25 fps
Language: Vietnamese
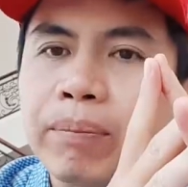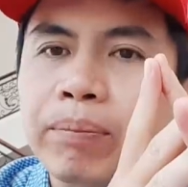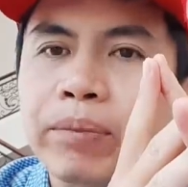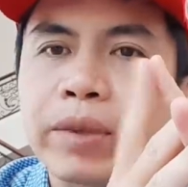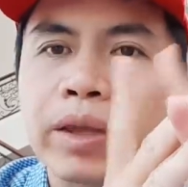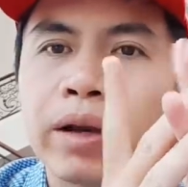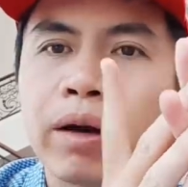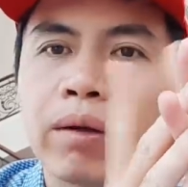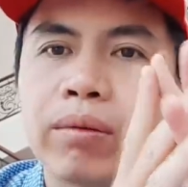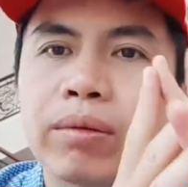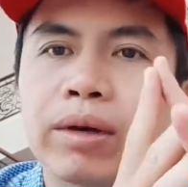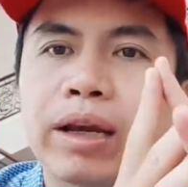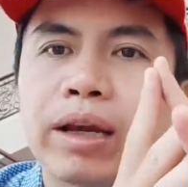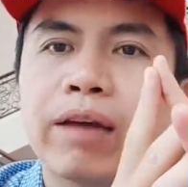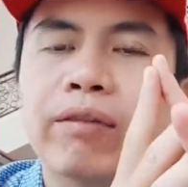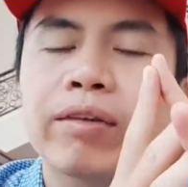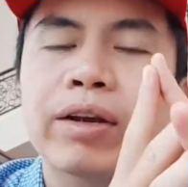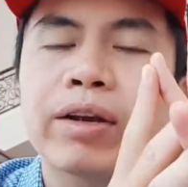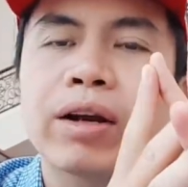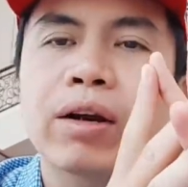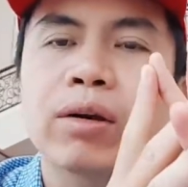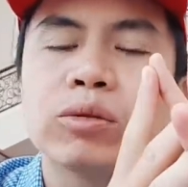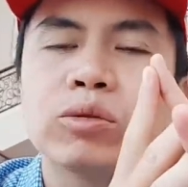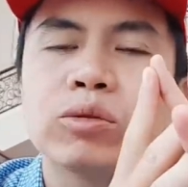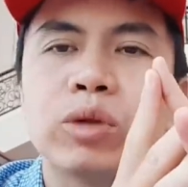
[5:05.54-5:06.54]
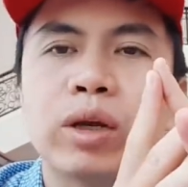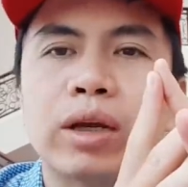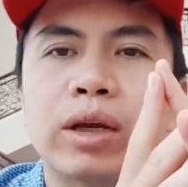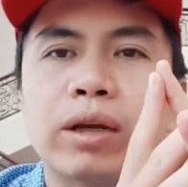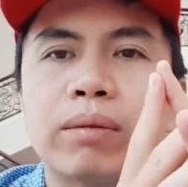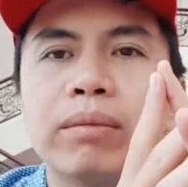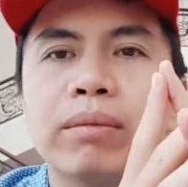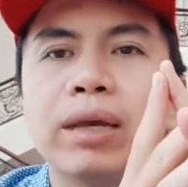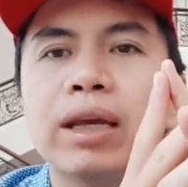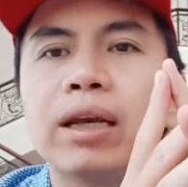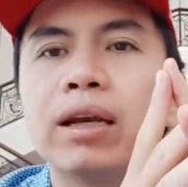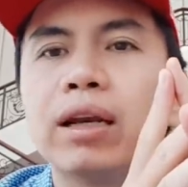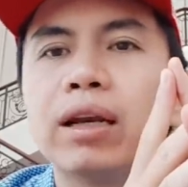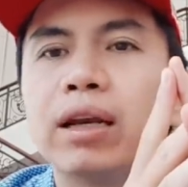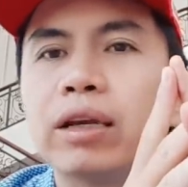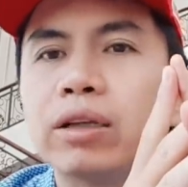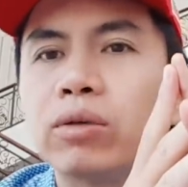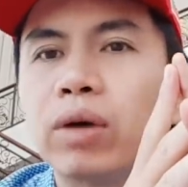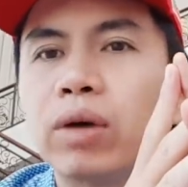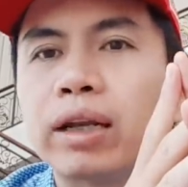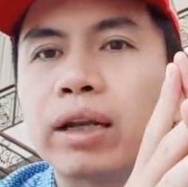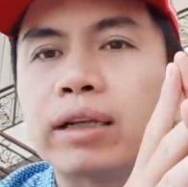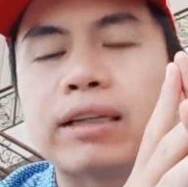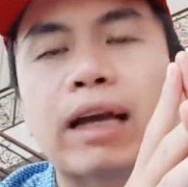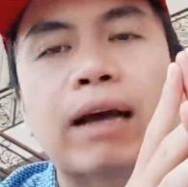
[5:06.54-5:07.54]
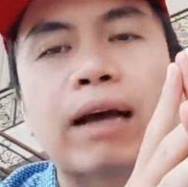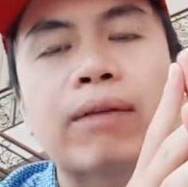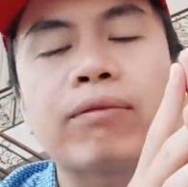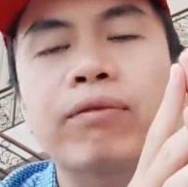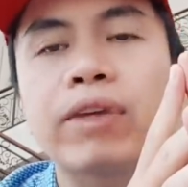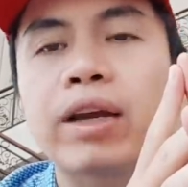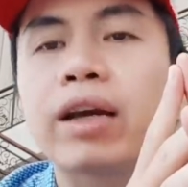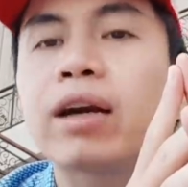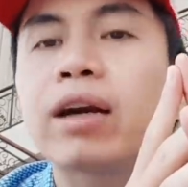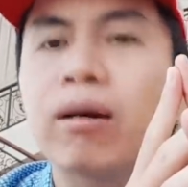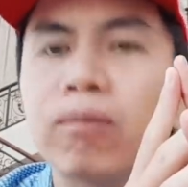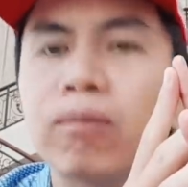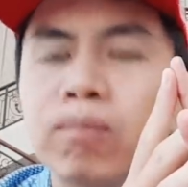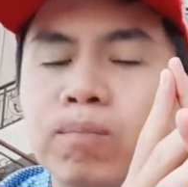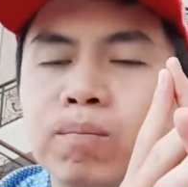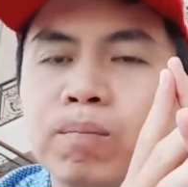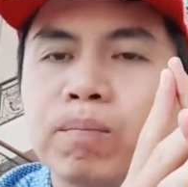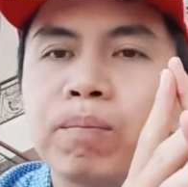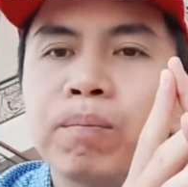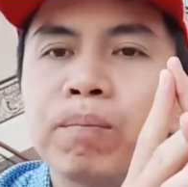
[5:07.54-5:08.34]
thì đồng nghĩa với câu chuyện biên lợi nhuận giảm về không